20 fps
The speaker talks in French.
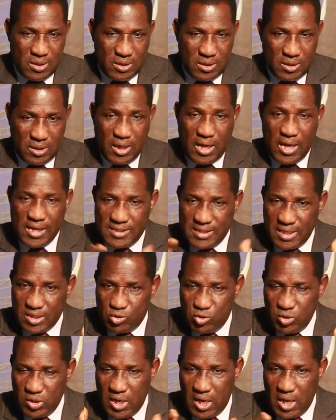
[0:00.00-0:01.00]
Grâce à
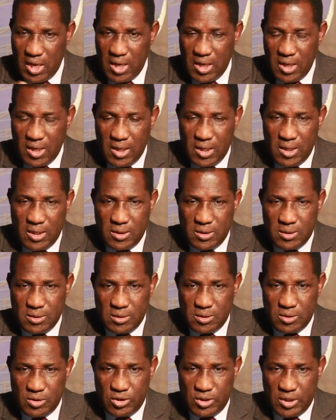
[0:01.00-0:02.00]
cela,
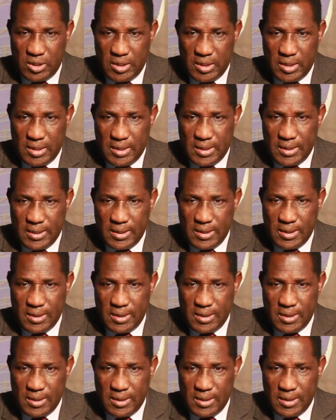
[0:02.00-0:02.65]
j'ai